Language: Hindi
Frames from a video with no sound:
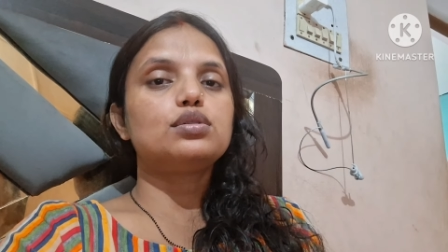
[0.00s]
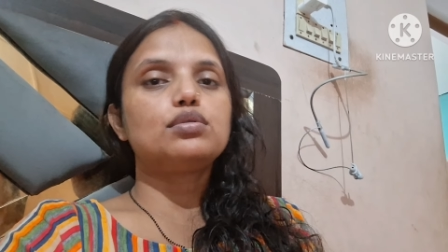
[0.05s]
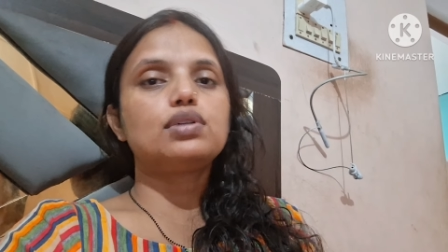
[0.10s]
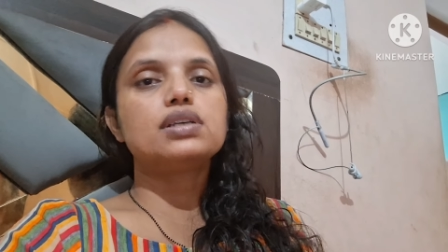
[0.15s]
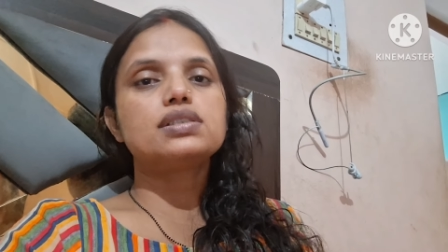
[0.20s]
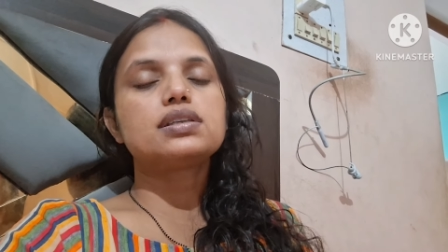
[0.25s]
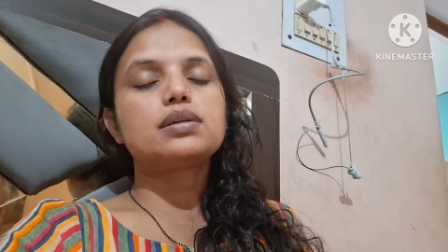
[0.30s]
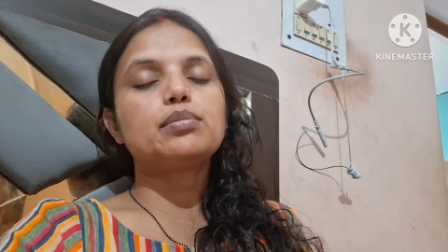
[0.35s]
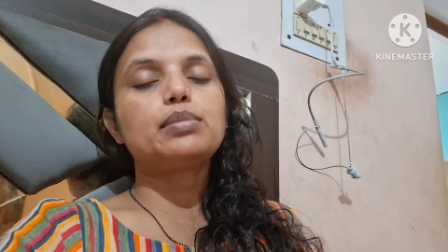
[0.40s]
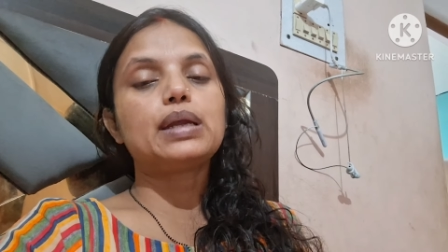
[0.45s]

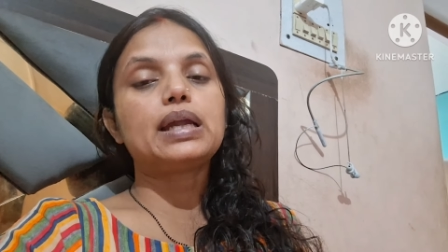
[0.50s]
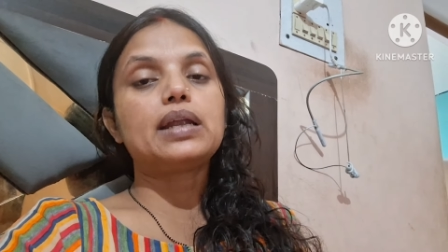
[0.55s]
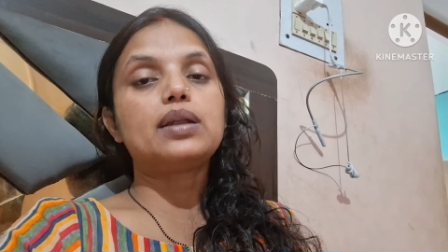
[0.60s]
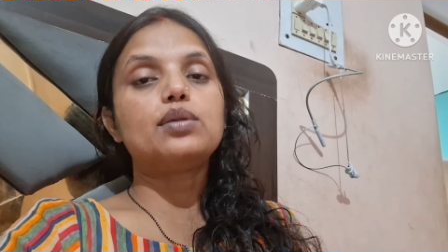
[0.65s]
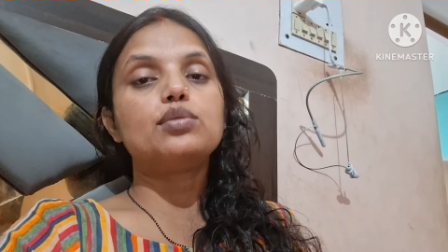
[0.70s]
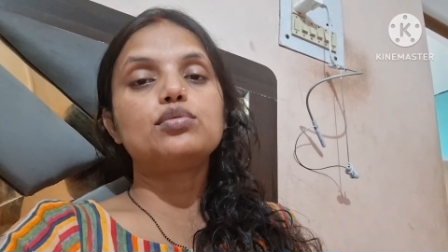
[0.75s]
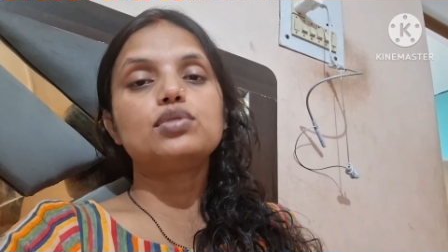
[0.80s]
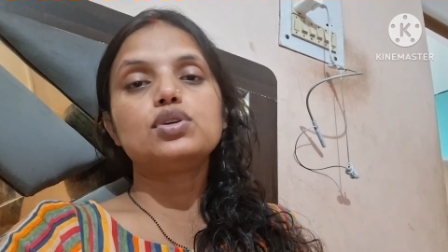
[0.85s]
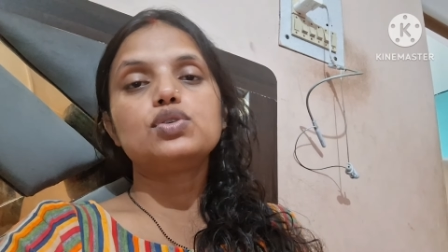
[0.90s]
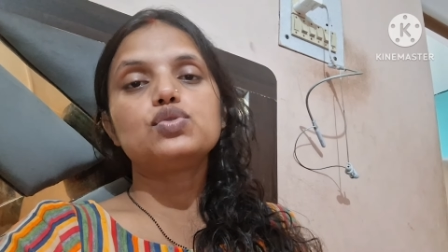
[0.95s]
थोड़ा सा बैठ
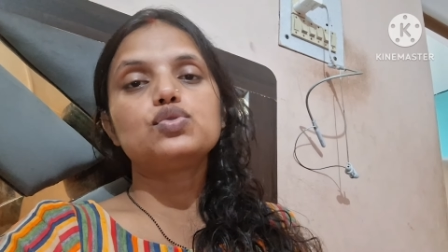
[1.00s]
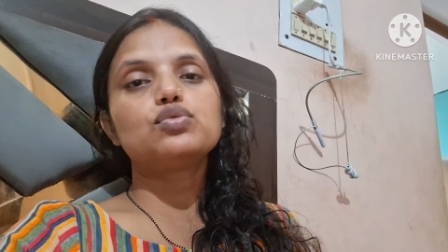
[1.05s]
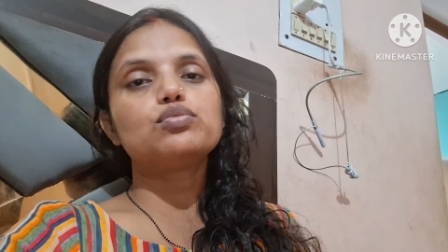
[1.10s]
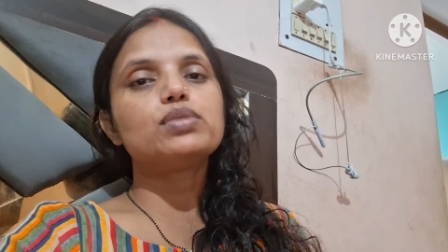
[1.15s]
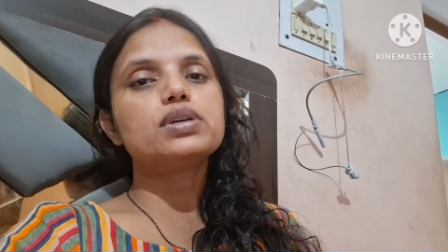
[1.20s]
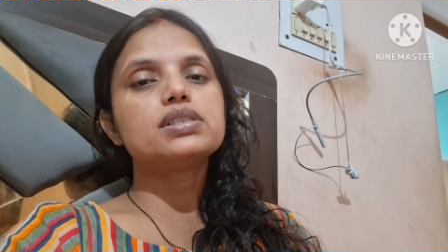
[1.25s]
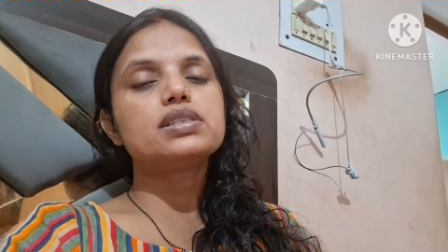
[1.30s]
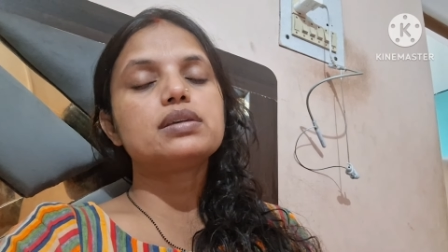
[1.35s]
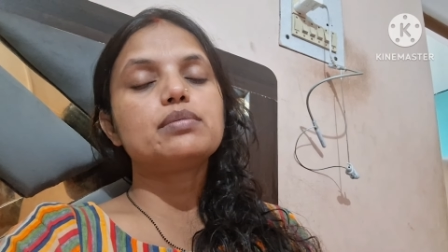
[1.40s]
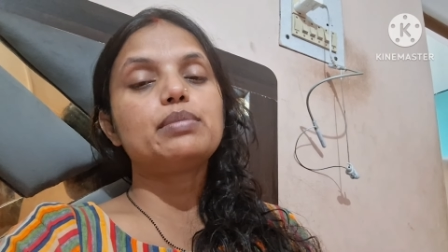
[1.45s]
लूँगी
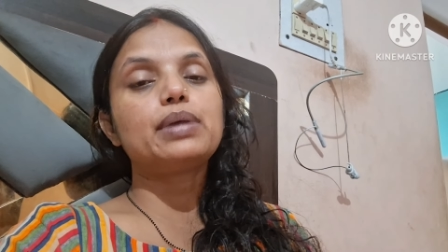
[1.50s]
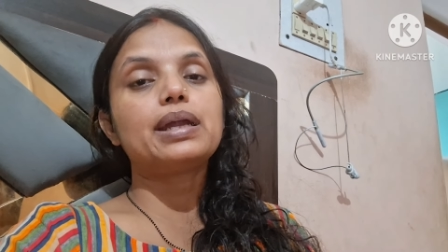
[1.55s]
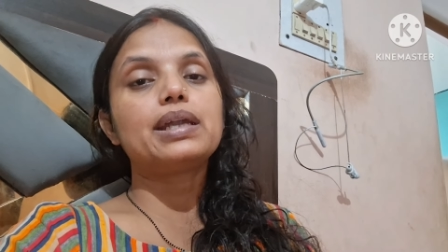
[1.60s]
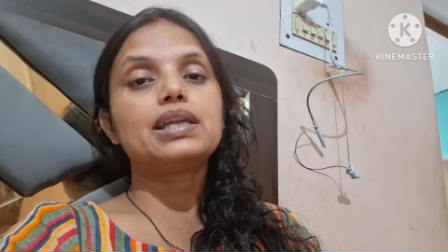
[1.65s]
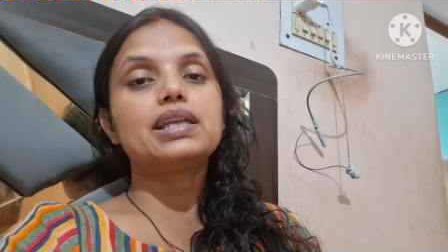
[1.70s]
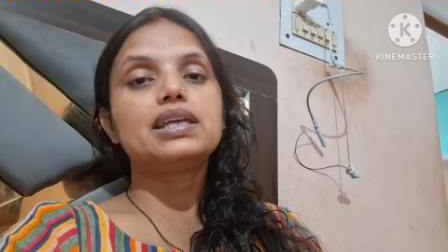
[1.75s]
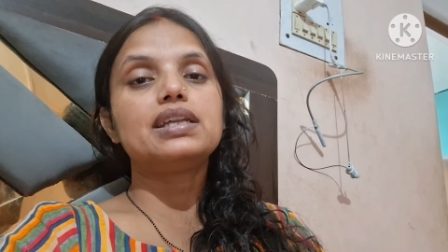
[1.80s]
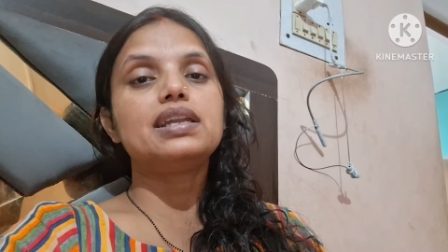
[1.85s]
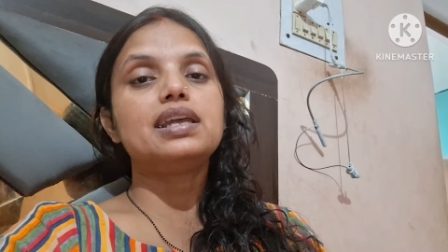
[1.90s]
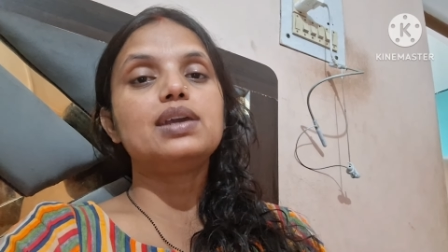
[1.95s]
सुबह से
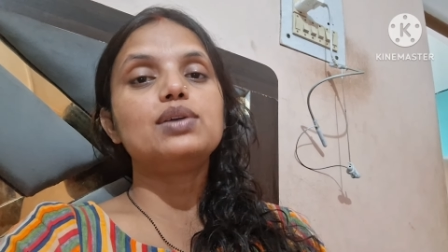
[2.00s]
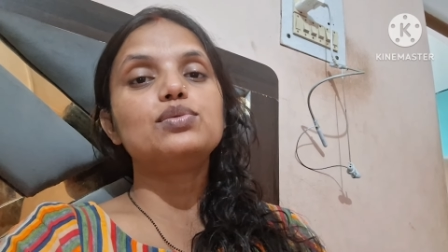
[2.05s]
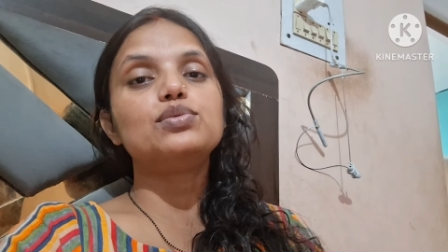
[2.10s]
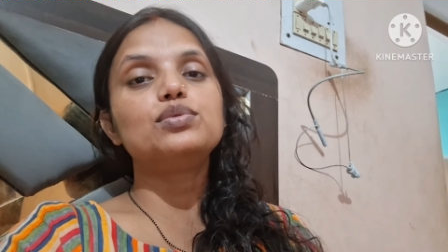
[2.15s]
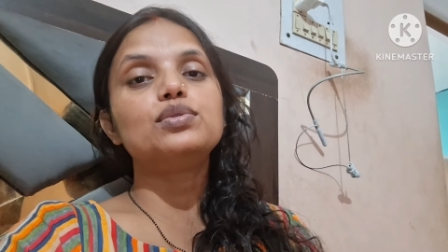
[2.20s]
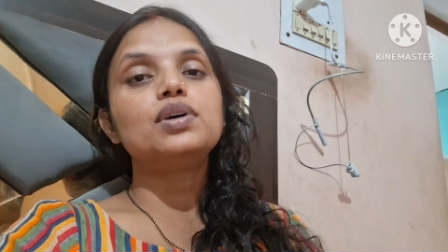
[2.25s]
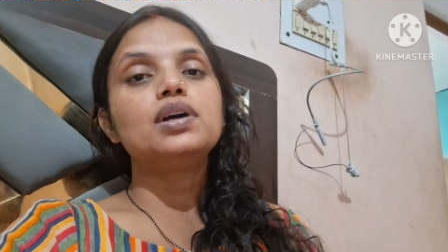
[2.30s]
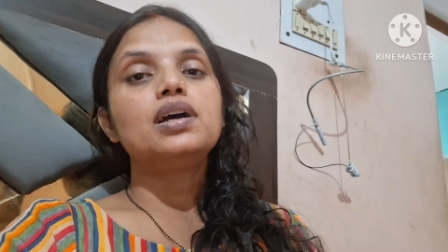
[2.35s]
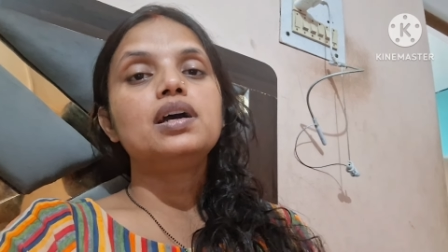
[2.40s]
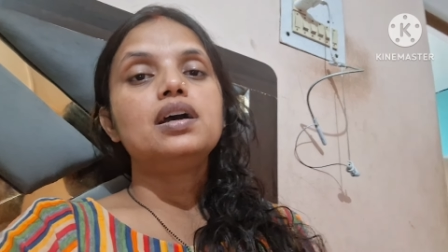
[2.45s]
बैठी नहीं
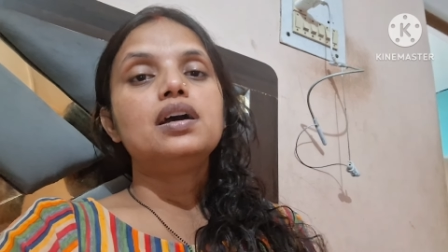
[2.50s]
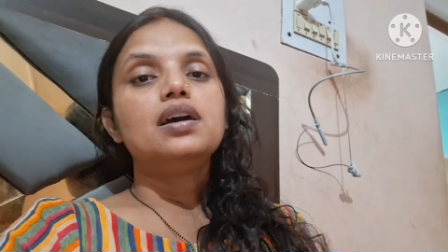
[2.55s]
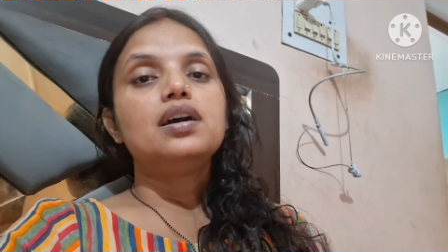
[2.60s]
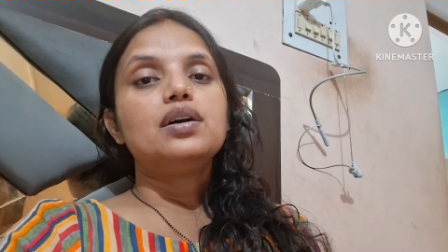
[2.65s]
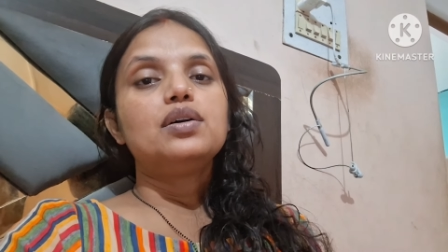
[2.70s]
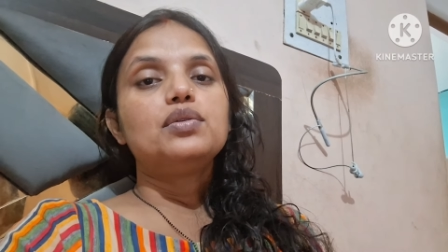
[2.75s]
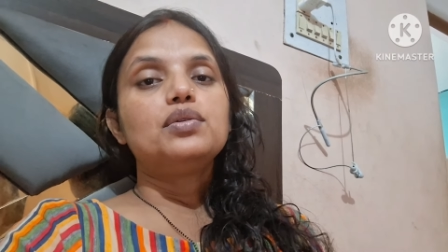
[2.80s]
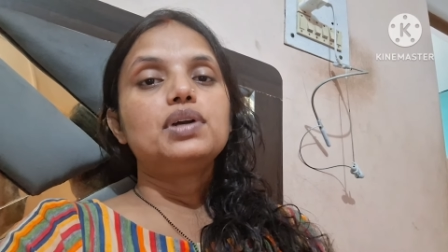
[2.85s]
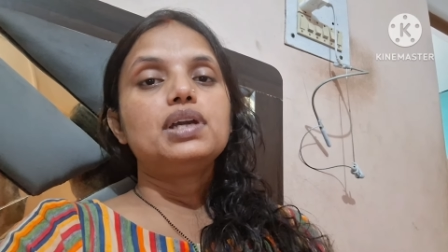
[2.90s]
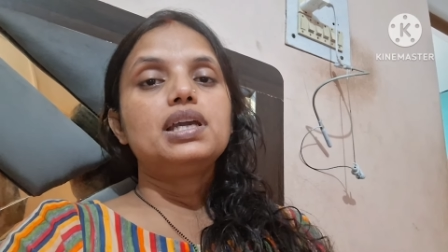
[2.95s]

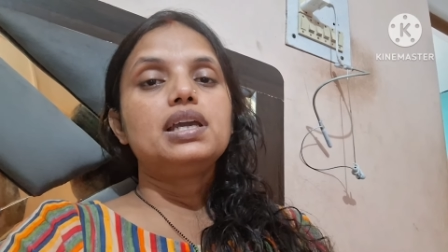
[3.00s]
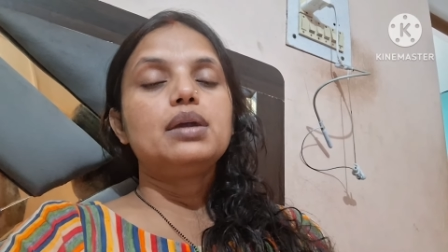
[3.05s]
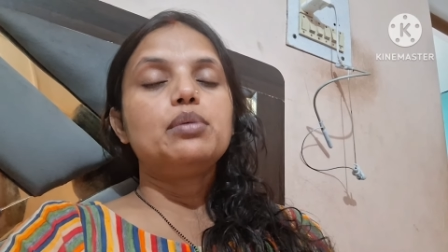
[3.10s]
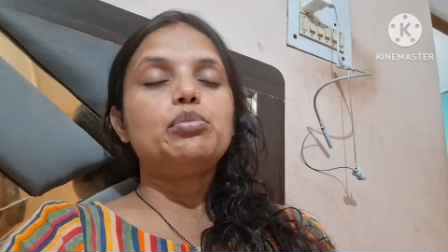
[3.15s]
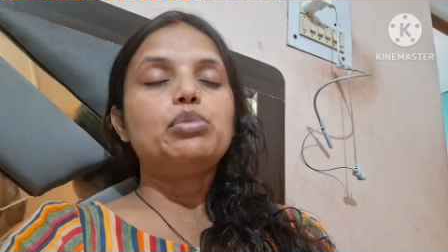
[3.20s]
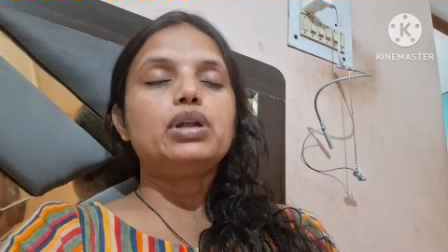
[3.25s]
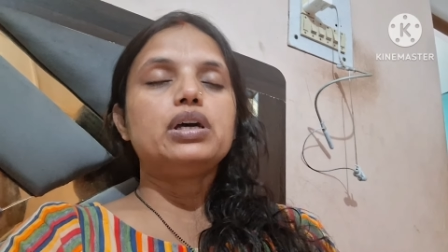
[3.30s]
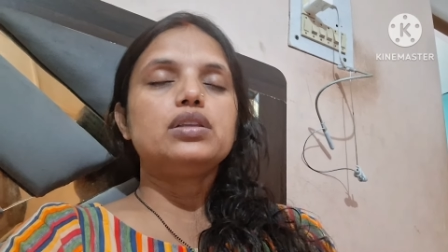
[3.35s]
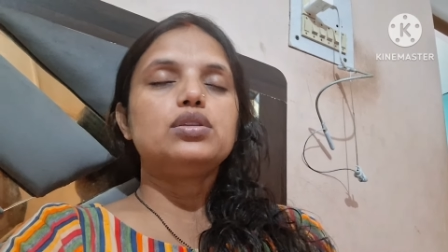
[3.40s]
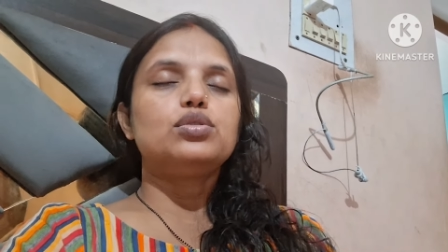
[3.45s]
हूँ यह
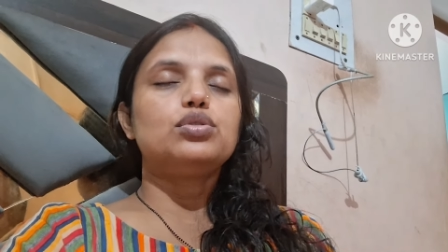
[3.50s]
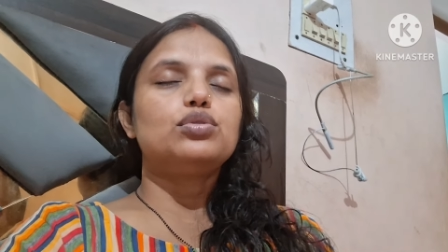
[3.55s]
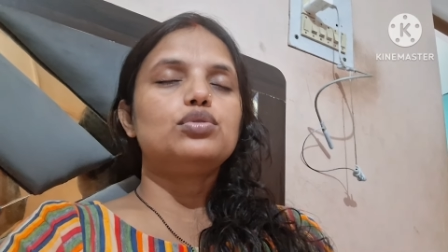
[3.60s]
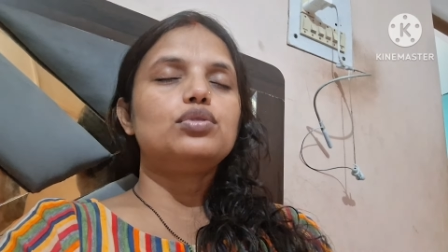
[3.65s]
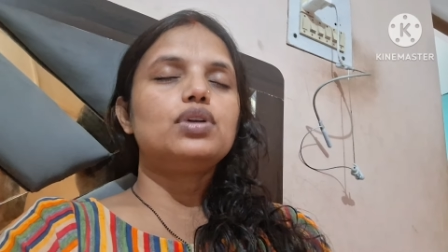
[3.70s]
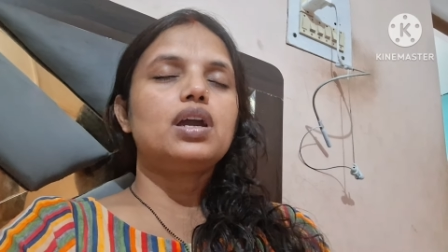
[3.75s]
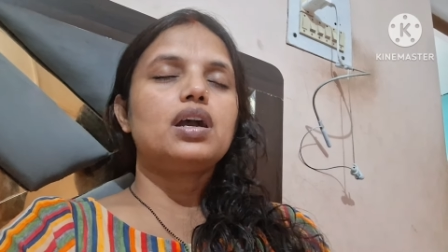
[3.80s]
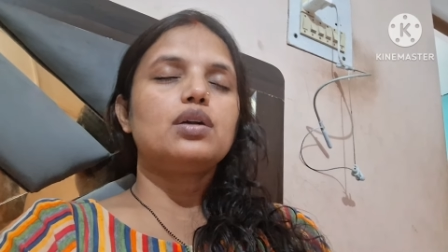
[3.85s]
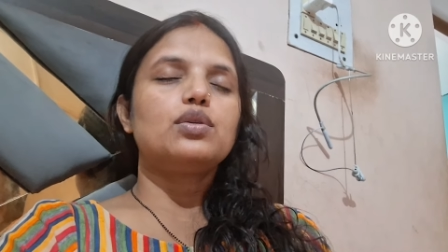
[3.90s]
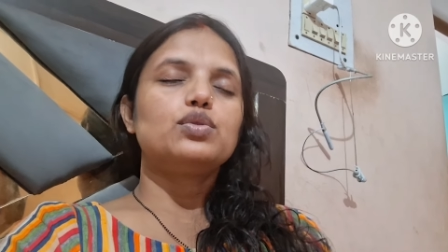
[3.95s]
व्रत
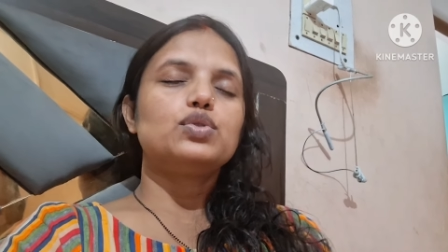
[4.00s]
हो या